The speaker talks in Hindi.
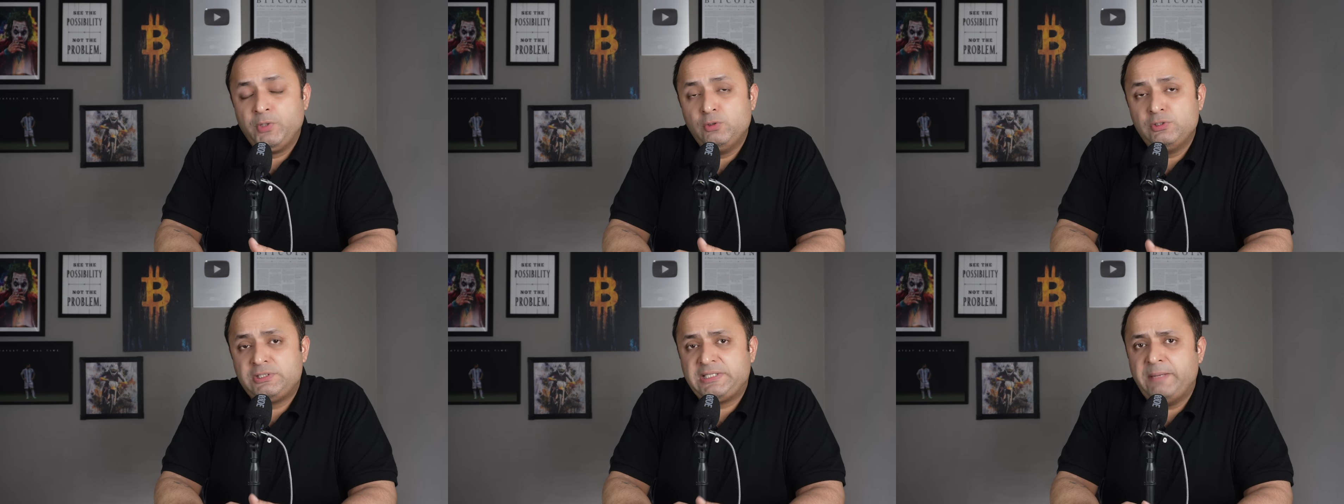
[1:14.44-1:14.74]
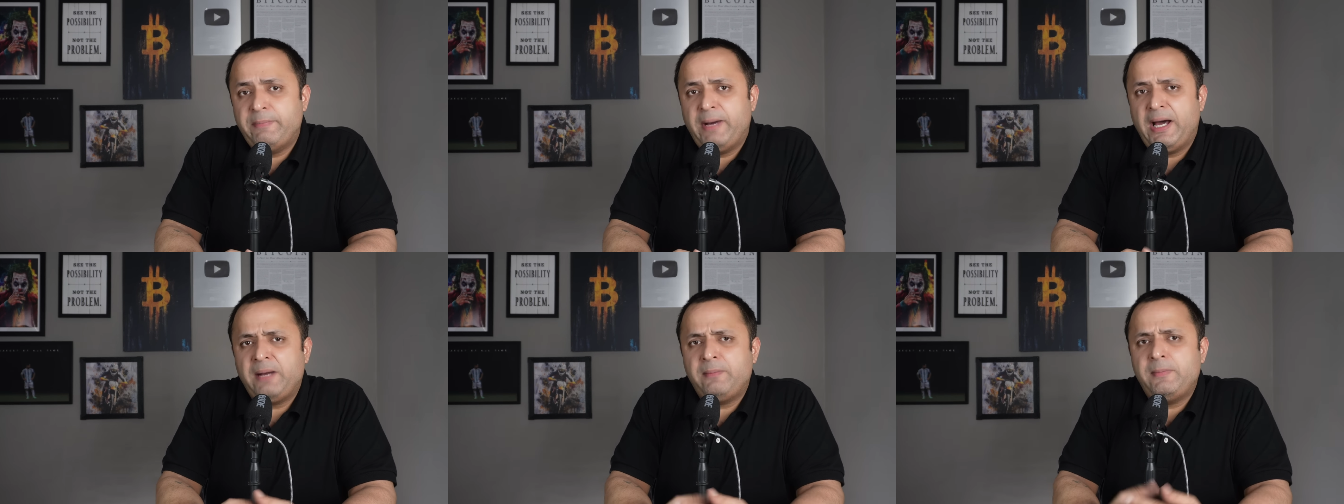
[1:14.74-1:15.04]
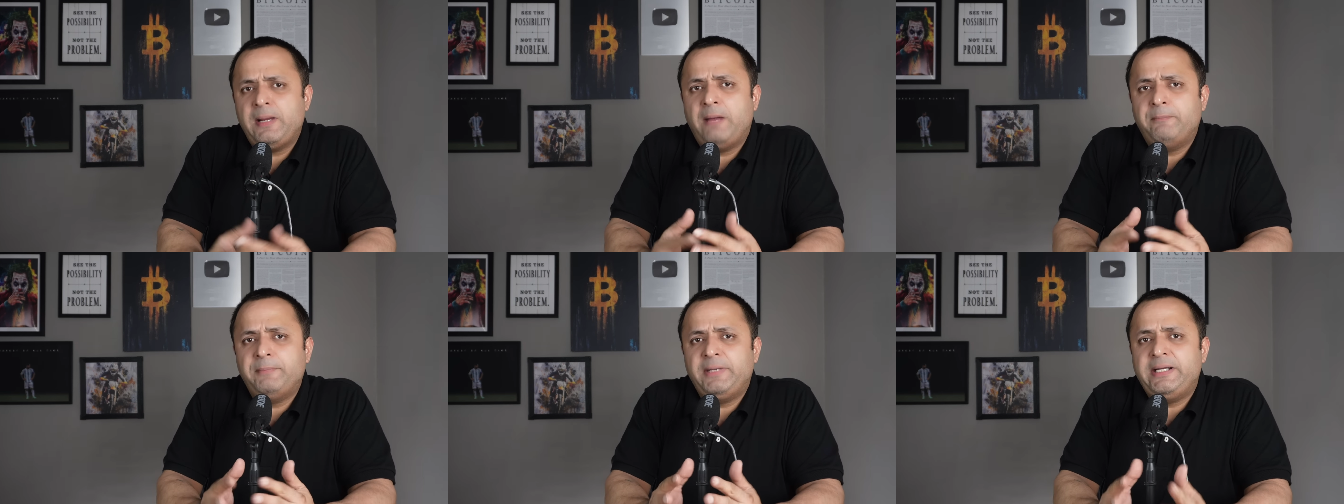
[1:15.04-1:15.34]
उसके बारे
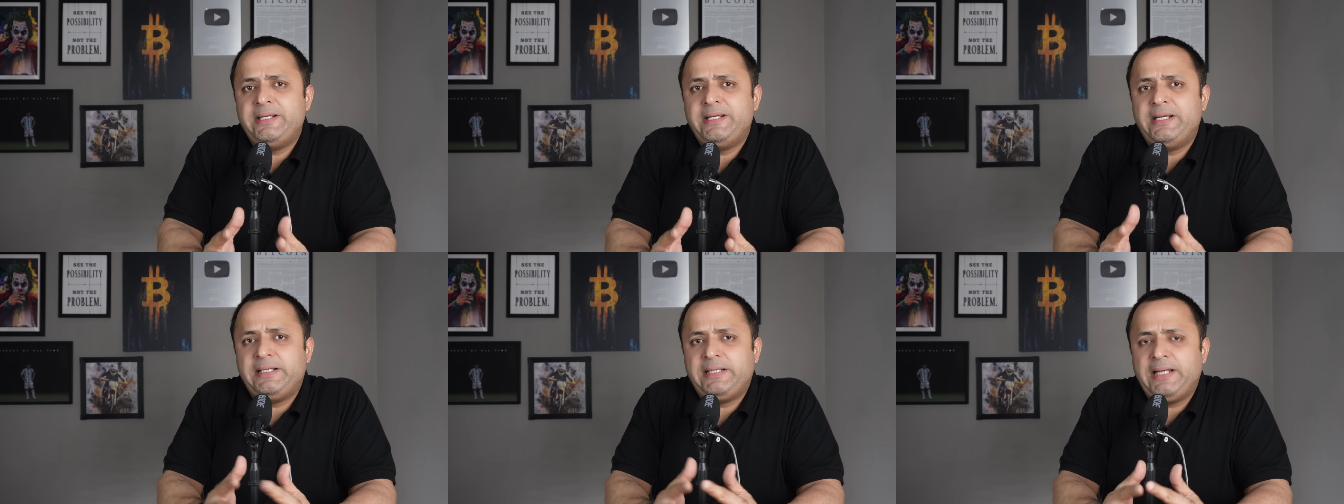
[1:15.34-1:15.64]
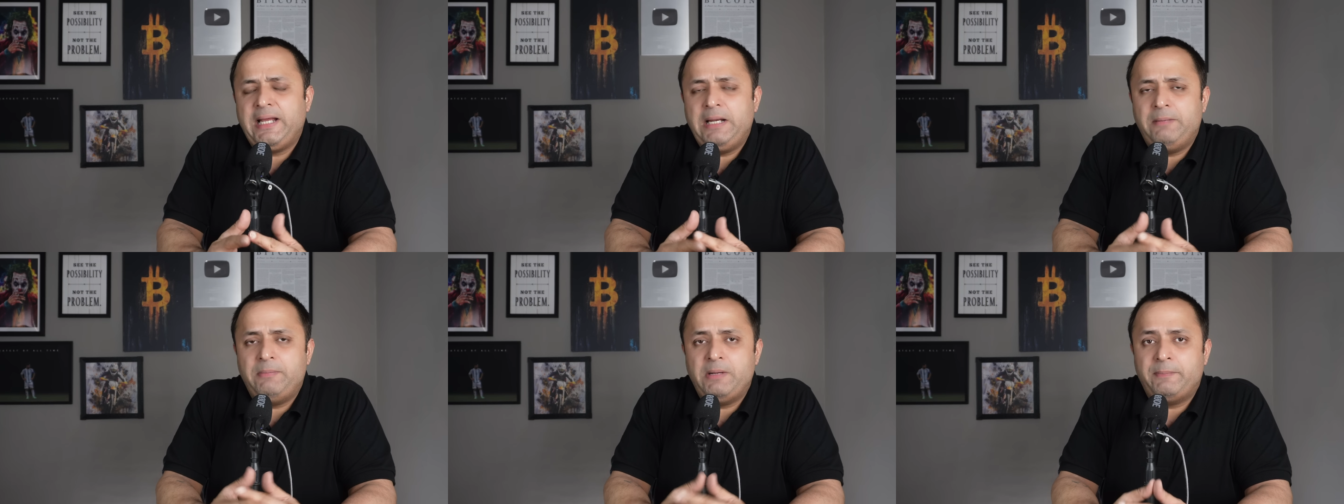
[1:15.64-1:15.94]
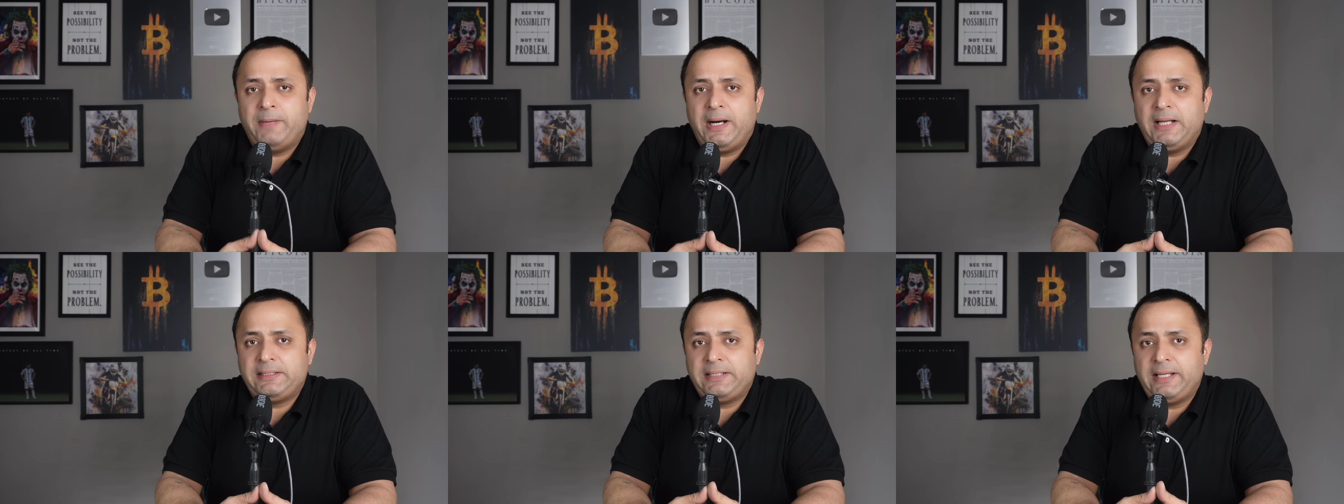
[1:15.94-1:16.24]
में हमने डिटेल में
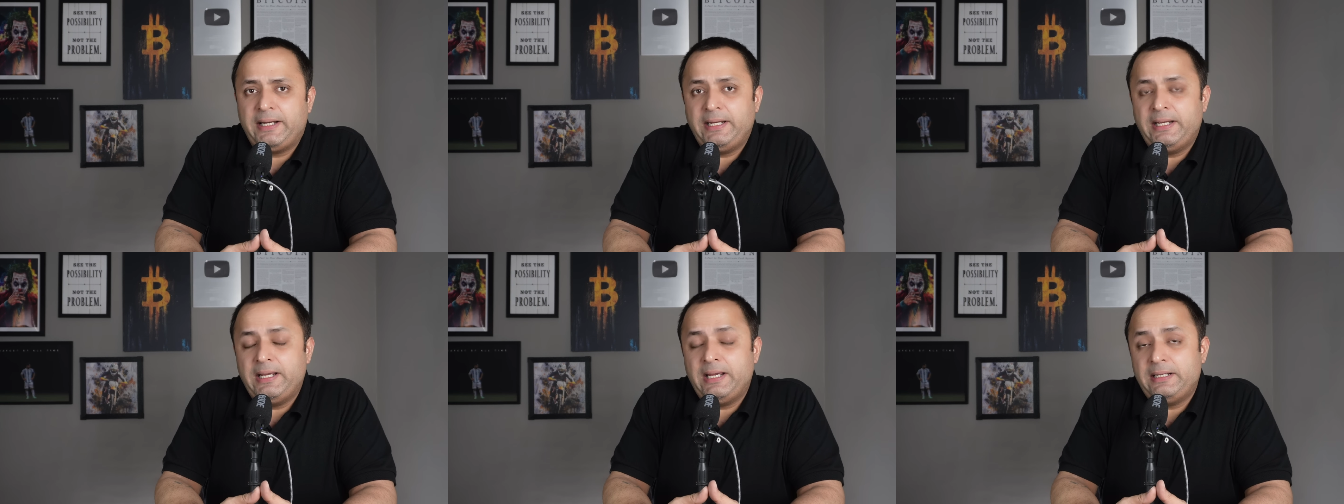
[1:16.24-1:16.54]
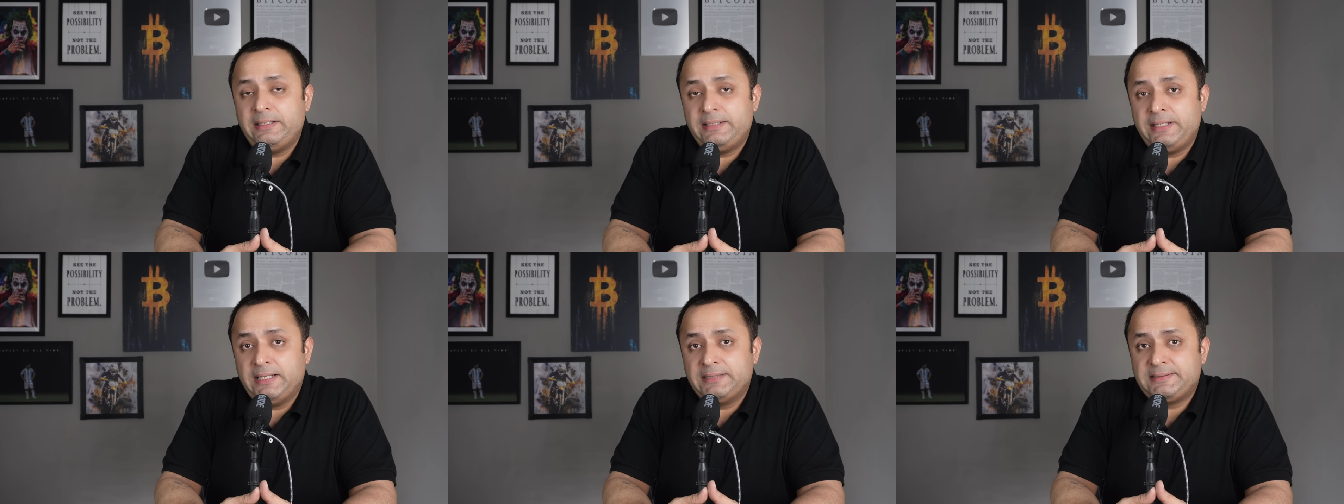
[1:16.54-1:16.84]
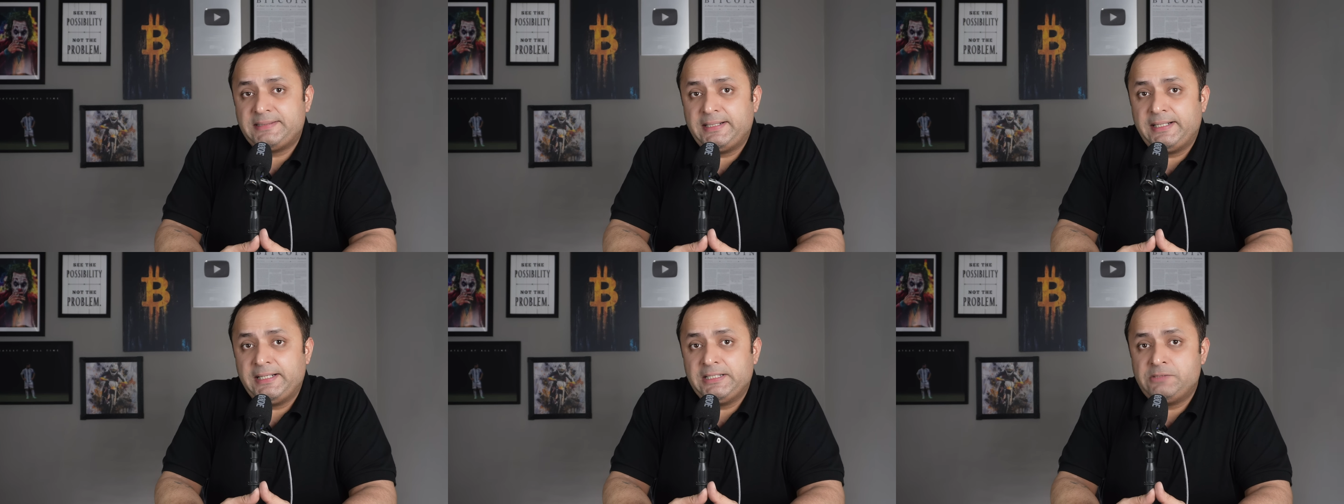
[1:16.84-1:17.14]
बात करी है इन
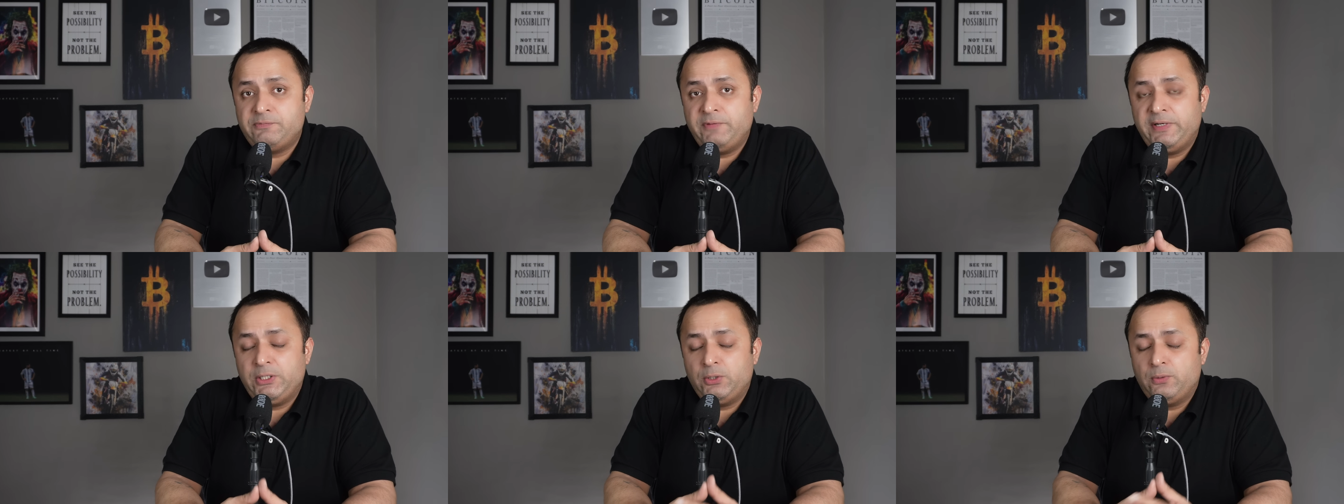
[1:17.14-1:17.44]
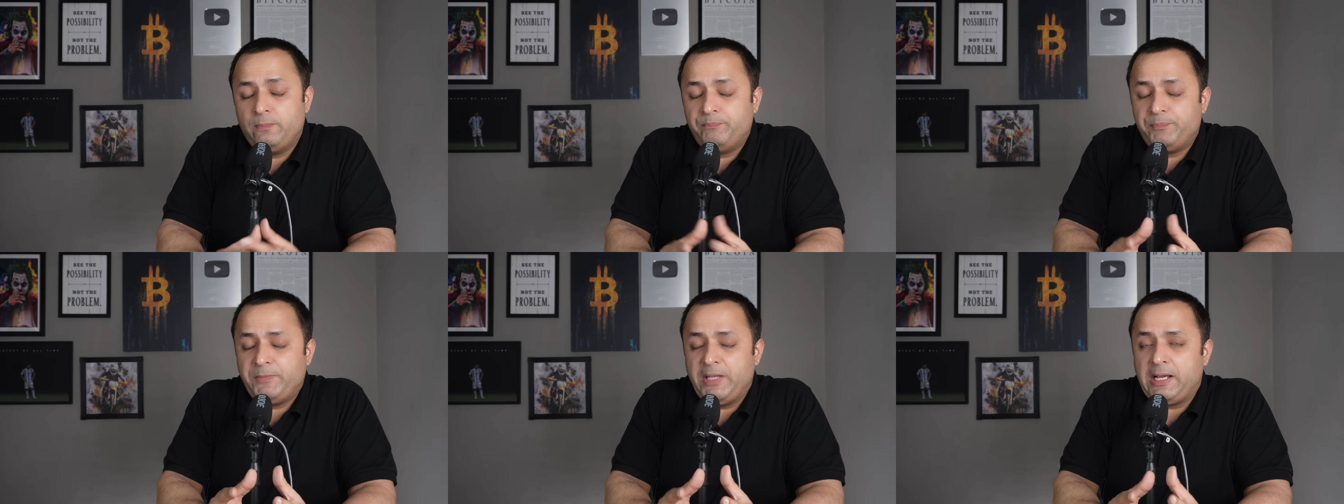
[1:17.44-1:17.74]
येस्टरडेज वीडियो